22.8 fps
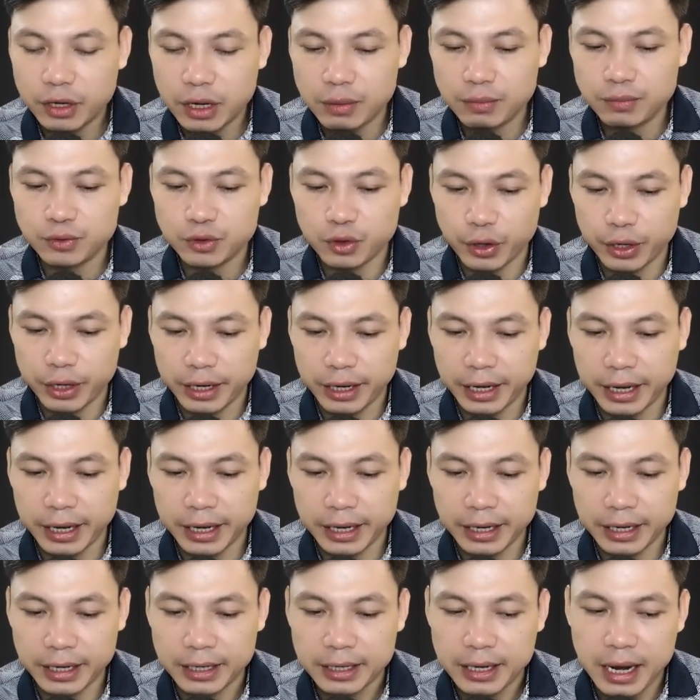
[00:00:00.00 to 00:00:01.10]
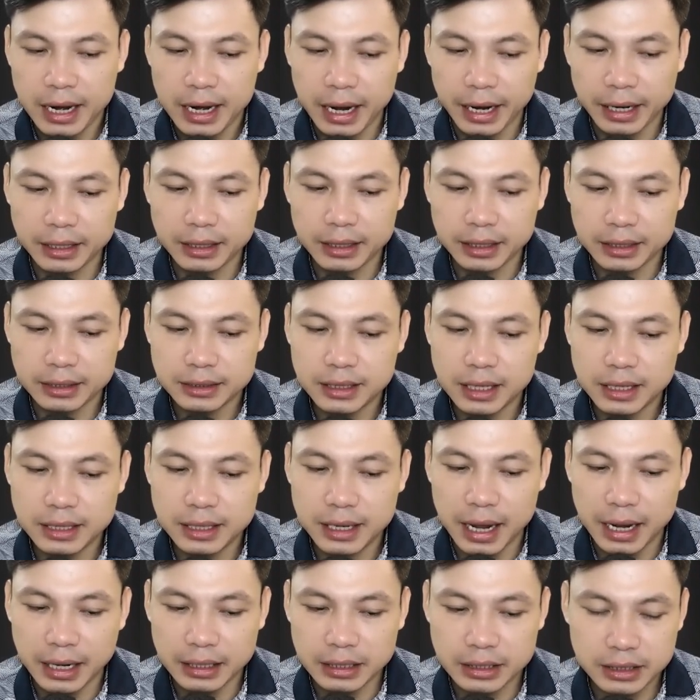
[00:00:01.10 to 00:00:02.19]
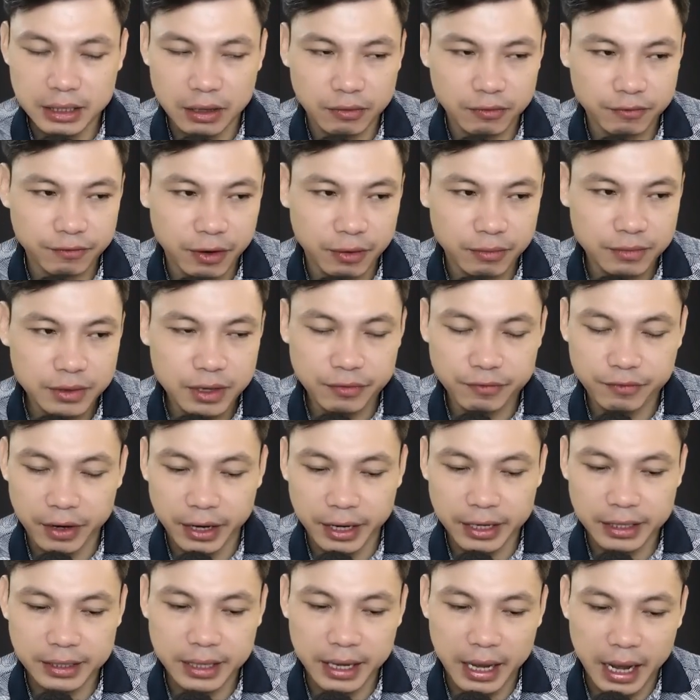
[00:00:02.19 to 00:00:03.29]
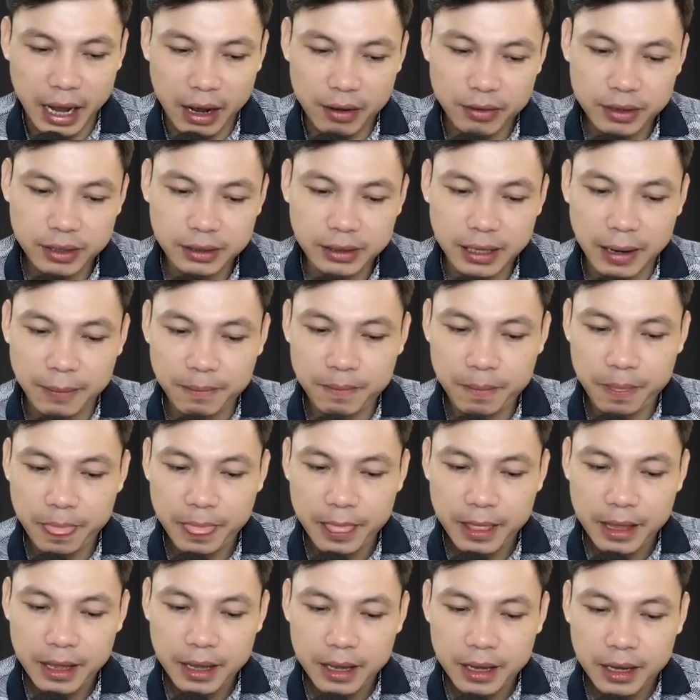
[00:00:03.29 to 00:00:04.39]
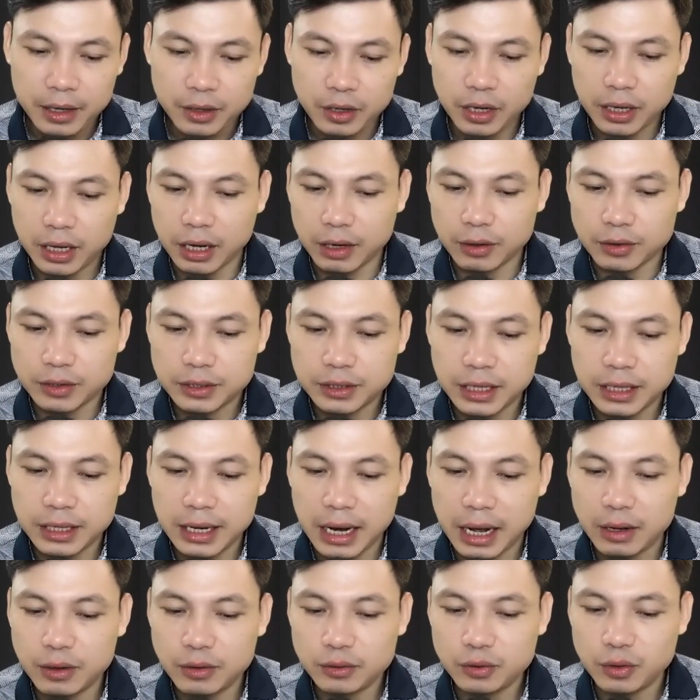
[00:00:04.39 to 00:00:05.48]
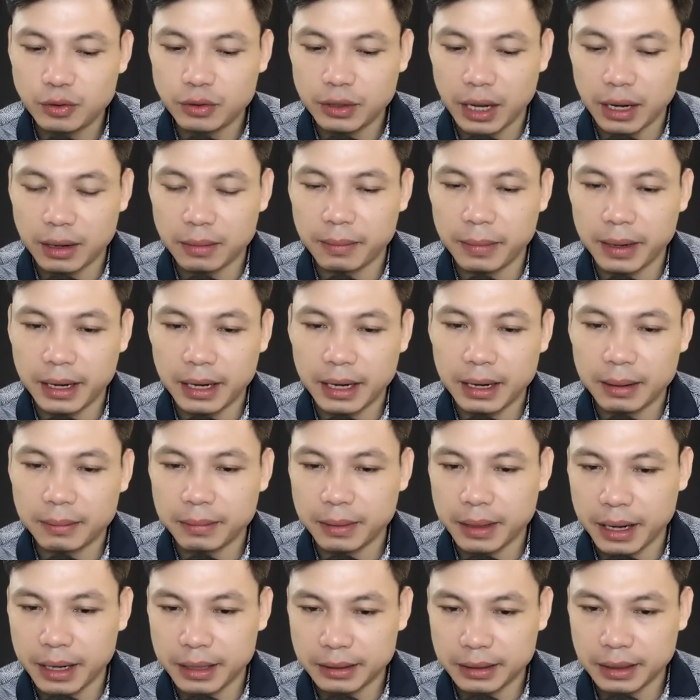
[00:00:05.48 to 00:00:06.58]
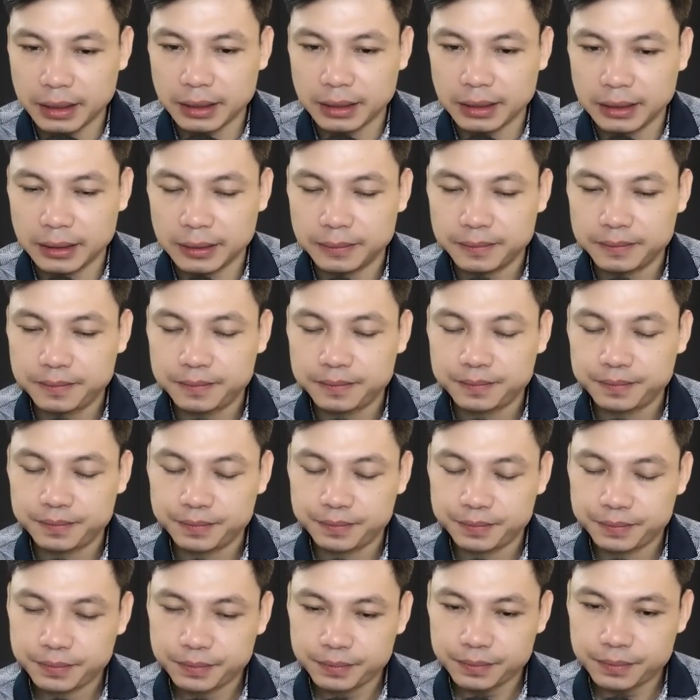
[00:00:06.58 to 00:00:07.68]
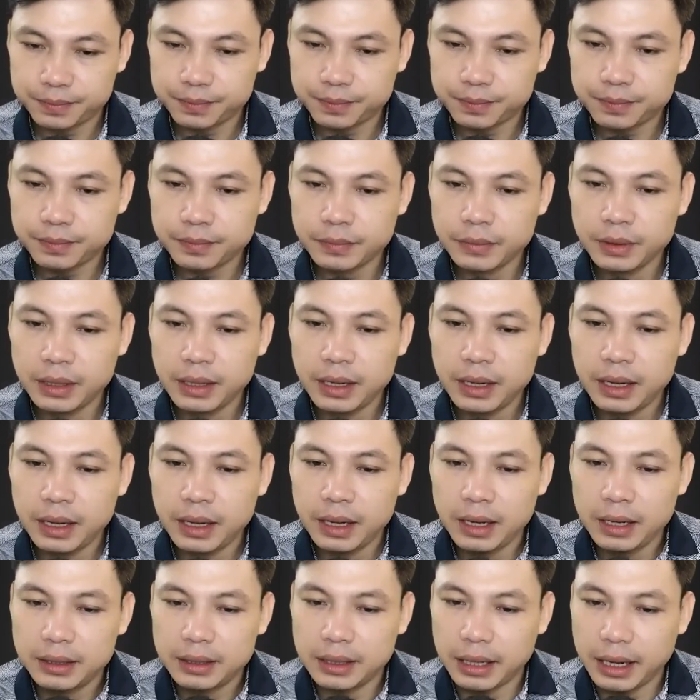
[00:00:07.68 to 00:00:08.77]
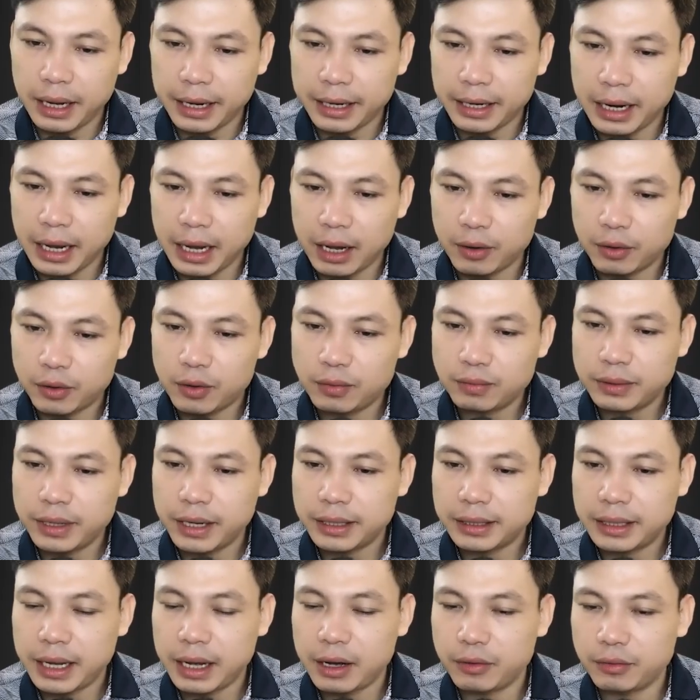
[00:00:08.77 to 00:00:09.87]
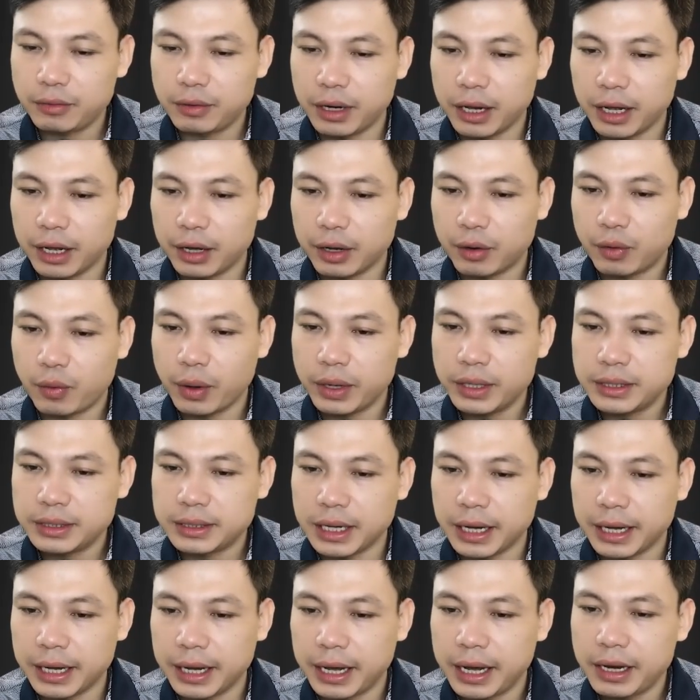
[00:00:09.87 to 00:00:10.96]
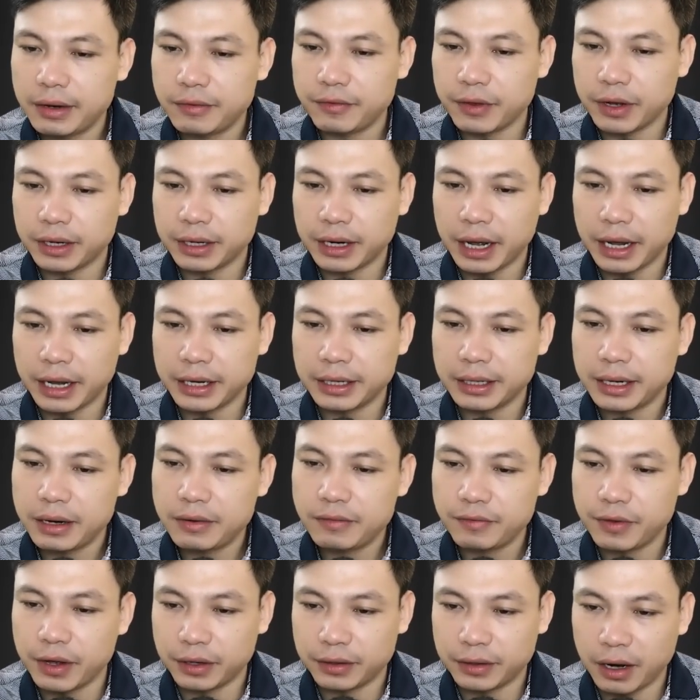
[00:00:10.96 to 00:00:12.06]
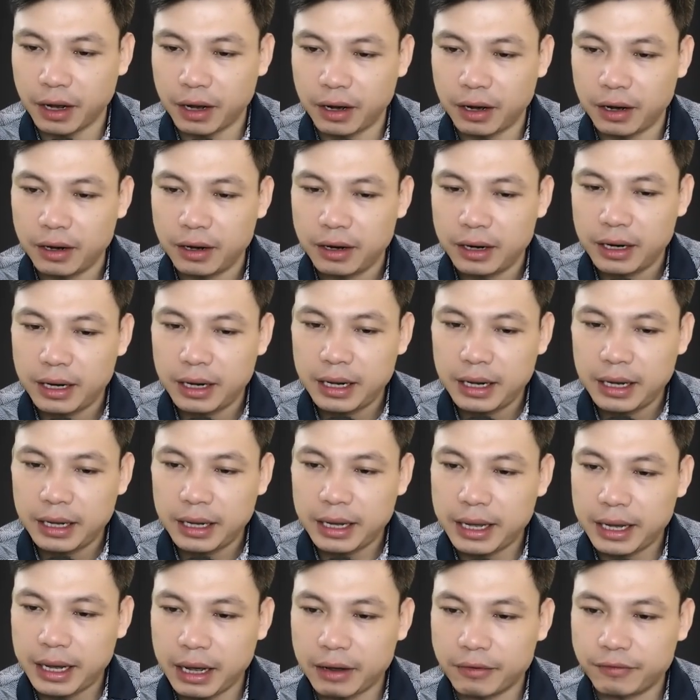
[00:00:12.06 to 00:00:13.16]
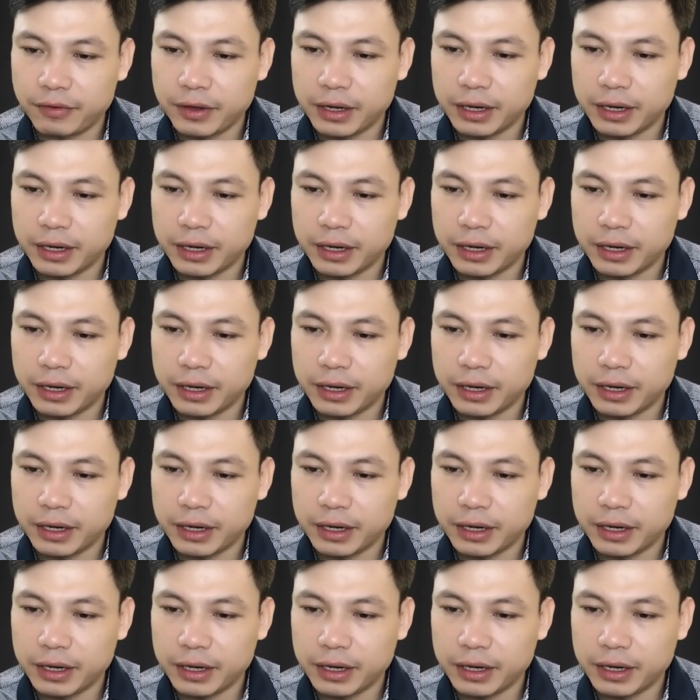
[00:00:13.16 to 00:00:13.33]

Ông Khanh định nói gì thêm nhưng lão Hoàng đang ngăn lại. Tuy nói không phải ma quỷ làm thì không phải do ma quỷ làm, nó bị chuột rút không thoát được. Mọi người đừng có đoán giả đoán non, mau đưa nó về nhà đi.